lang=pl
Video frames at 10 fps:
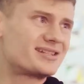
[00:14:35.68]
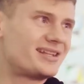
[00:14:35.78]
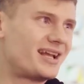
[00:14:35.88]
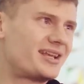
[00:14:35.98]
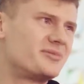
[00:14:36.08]
że
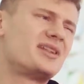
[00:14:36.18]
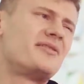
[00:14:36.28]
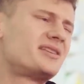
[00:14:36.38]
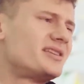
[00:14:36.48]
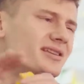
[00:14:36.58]
takim
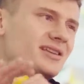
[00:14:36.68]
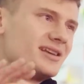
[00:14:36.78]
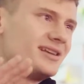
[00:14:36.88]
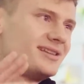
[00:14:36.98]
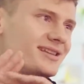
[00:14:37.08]
nawet
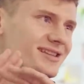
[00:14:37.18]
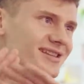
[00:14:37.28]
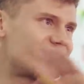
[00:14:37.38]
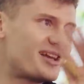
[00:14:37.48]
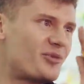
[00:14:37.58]
nie,
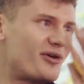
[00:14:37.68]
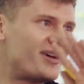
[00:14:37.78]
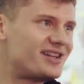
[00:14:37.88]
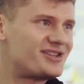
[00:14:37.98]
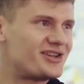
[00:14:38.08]
nie
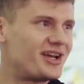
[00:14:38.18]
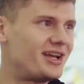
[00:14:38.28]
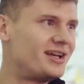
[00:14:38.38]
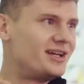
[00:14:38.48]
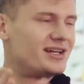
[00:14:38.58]
zajmować się
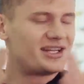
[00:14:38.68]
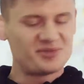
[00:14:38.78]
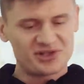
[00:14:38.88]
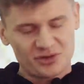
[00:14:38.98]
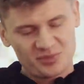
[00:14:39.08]
mhm.
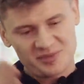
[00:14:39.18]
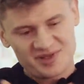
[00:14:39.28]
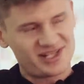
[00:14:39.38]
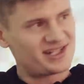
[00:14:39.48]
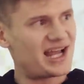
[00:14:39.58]
jakimiś
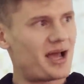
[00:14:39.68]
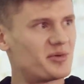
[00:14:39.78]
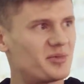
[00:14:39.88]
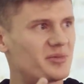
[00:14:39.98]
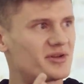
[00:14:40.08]
grubymi
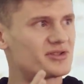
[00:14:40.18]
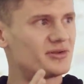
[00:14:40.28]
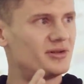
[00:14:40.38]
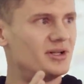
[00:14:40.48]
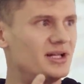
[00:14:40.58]
rzeczami, po okay. prostu